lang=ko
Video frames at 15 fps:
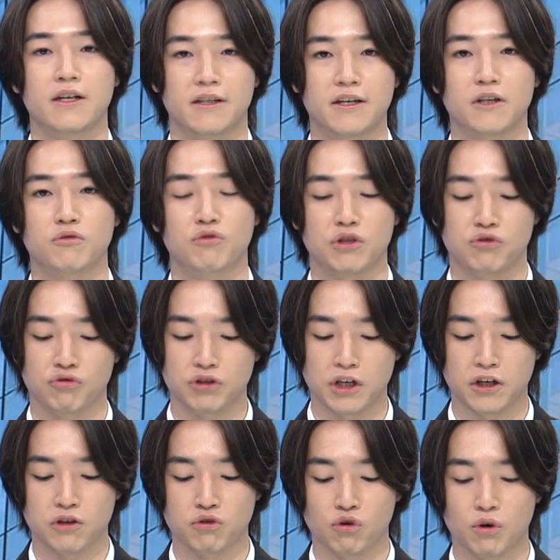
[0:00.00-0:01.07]
그래도 우리
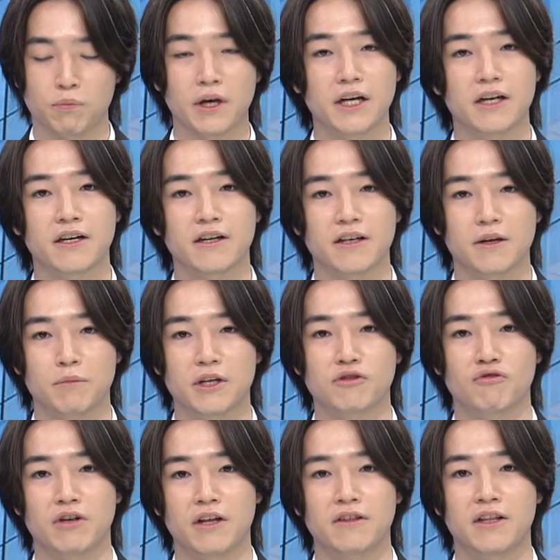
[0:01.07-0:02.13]
중장기적으로 편안하게
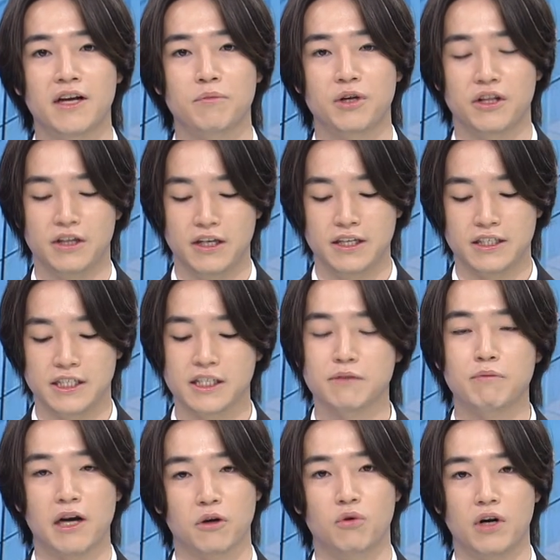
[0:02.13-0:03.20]
매수를 한다면 지금
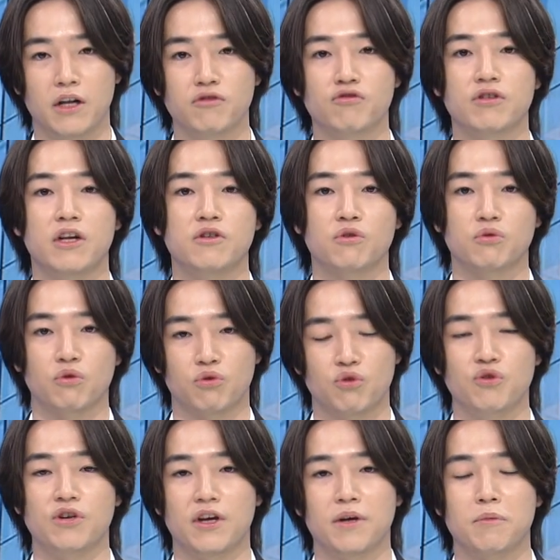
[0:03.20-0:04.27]
말고 한두 달 정도
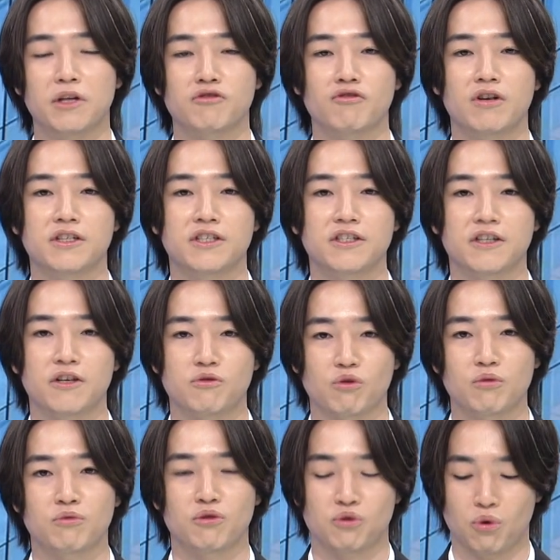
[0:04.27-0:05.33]
뒤에 매수를 하시는 게
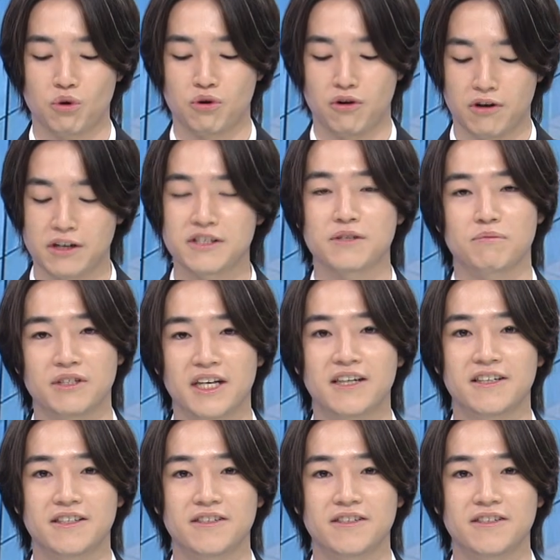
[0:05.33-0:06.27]
조금 더 좋을 것 같습니다.